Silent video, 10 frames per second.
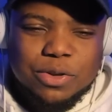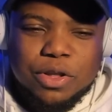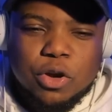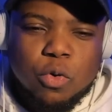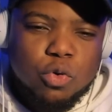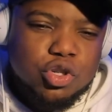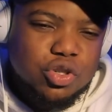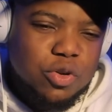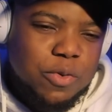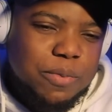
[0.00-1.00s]
esos
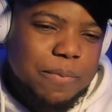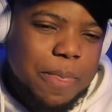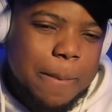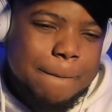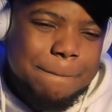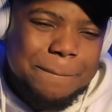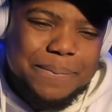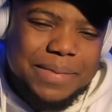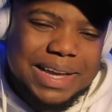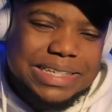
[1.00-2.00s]
discursos,
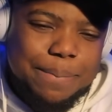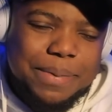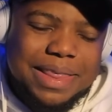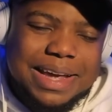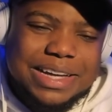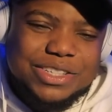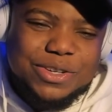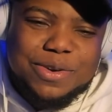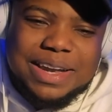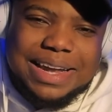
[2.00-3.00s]
esas
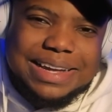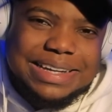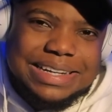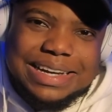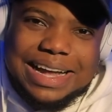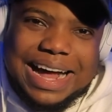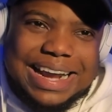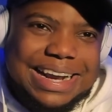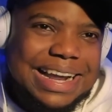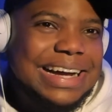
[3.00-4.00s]
predicaciones
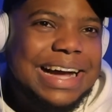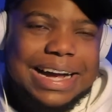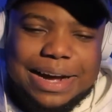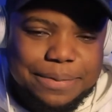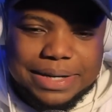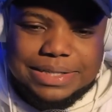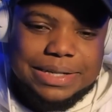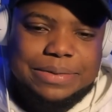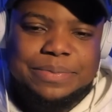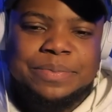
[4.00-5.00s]
arranca
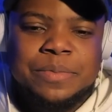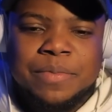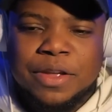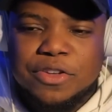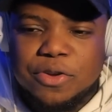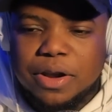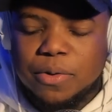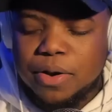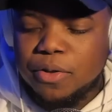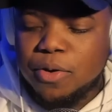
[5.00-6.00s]
cabeza. Yo
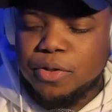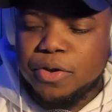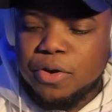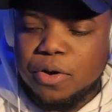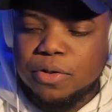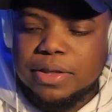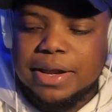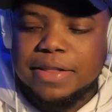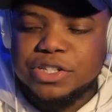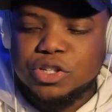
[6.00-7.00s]
recuerdo cuando yo
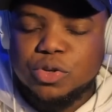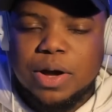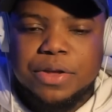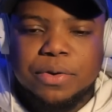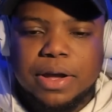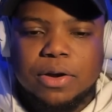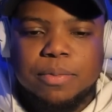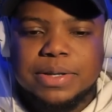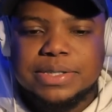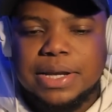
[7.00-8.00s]
tenía 18 años que
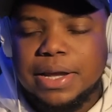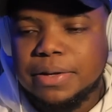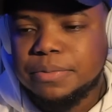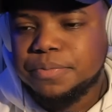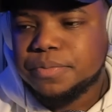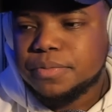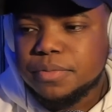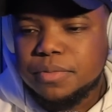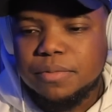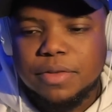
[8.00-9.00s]
comencé,
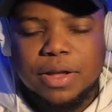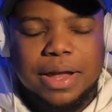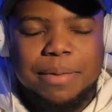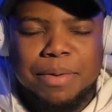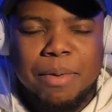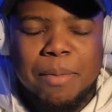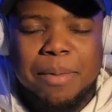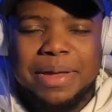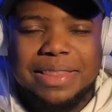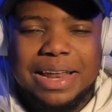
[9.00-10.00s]
eh, mi
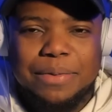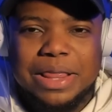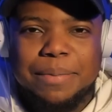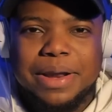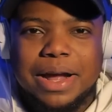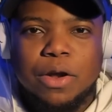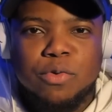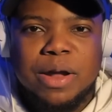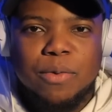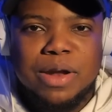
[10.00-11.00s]
mamá de Navidad me regaló
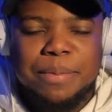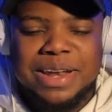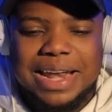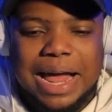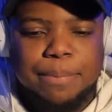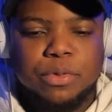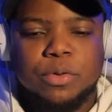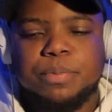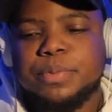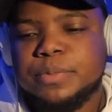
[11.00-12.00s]
una, una mini laptop.